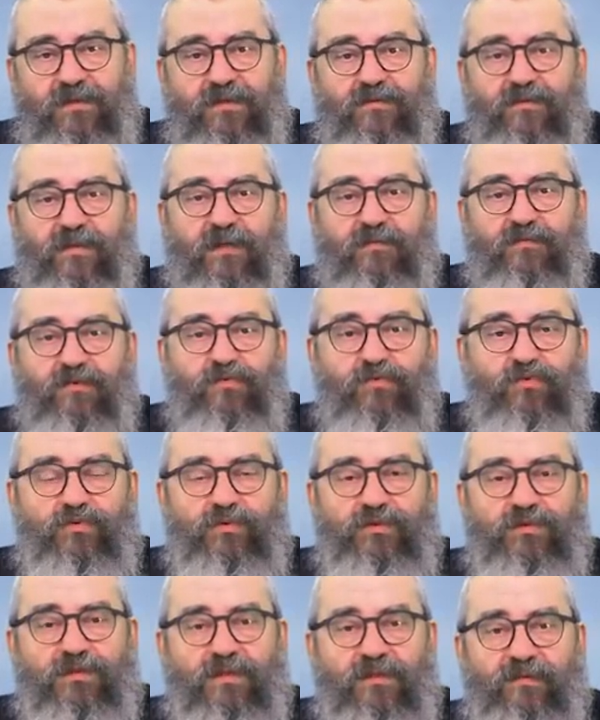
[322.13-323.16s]
что как бы
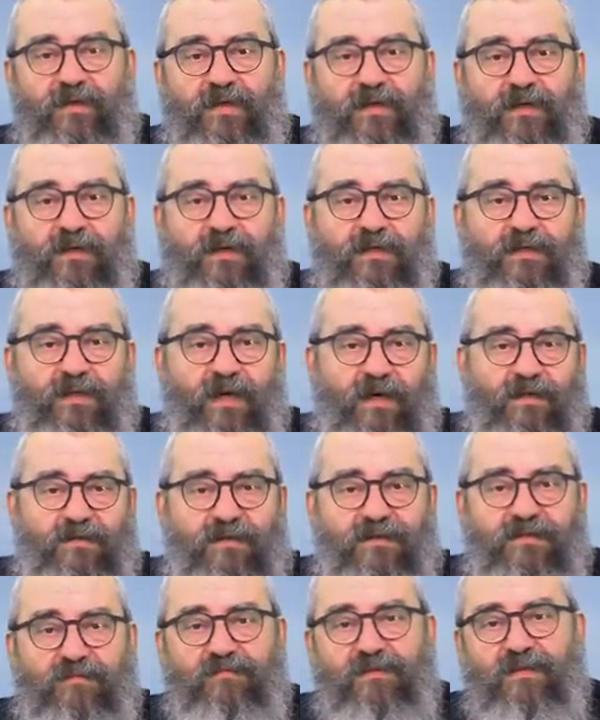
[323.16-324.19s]
душу человека кидает
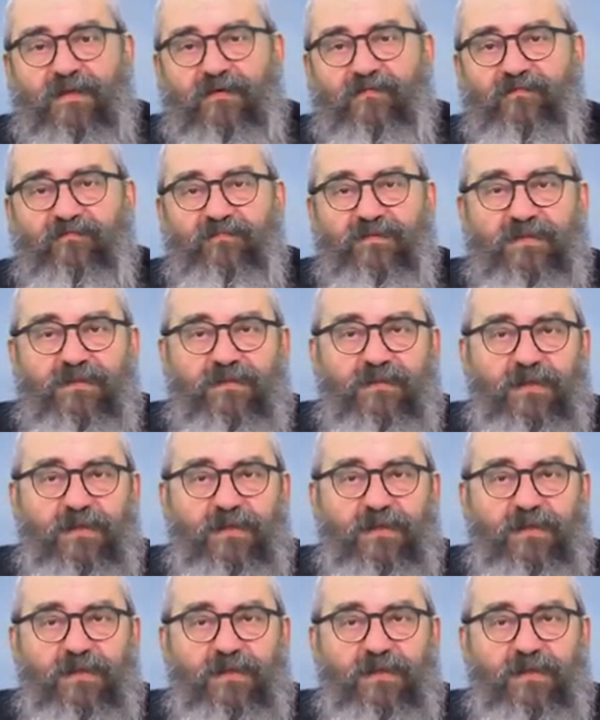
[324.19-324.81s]
из мира в мир,